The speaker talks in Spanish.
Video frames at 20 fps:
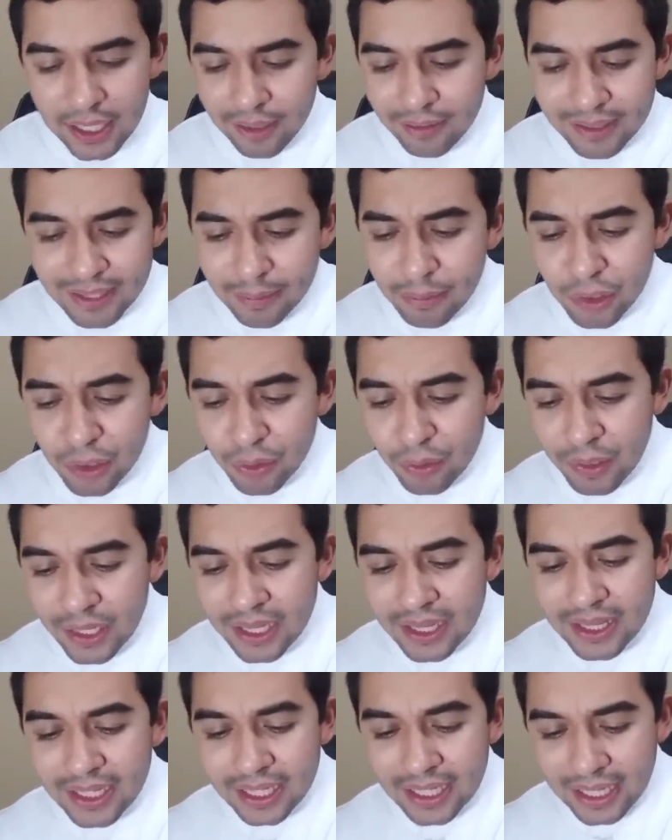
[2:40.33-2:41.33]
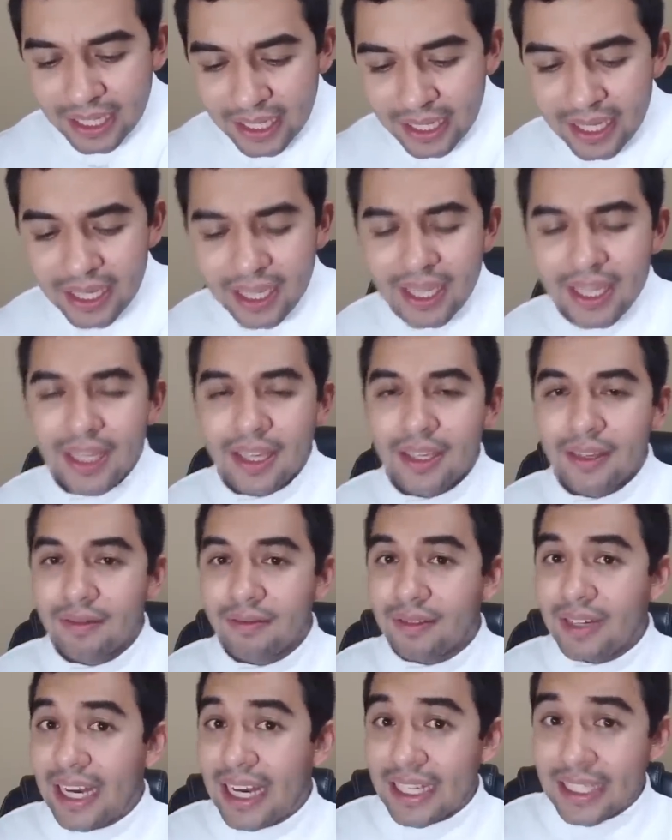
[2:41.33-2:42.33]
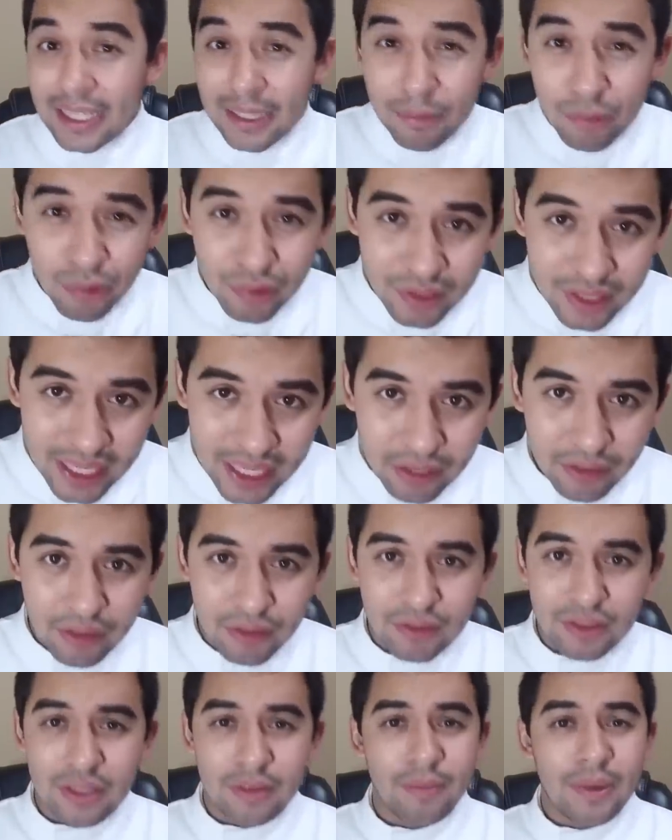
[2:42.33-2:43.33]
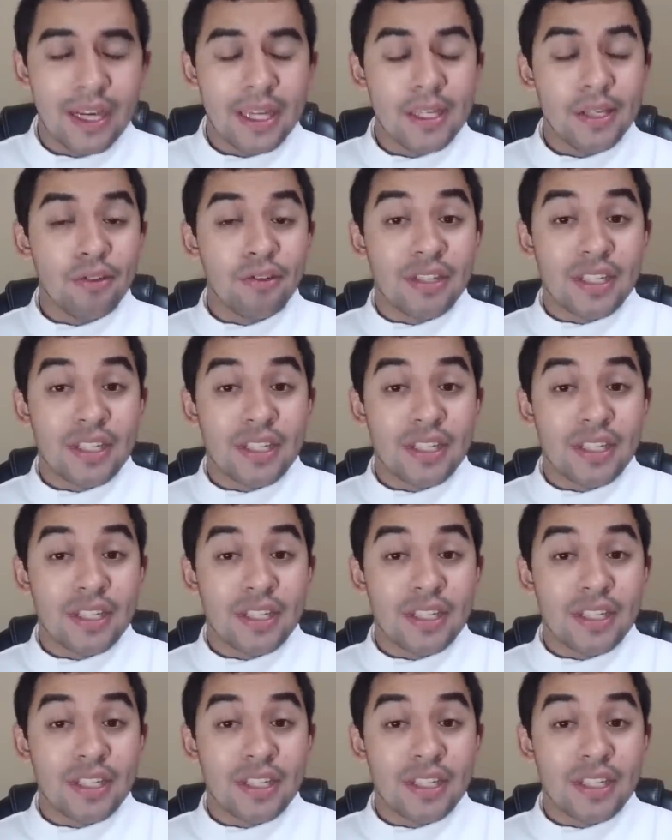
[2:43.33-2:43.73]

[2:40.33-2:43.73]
Y nos damos cuenta que hacemos daño a los demás,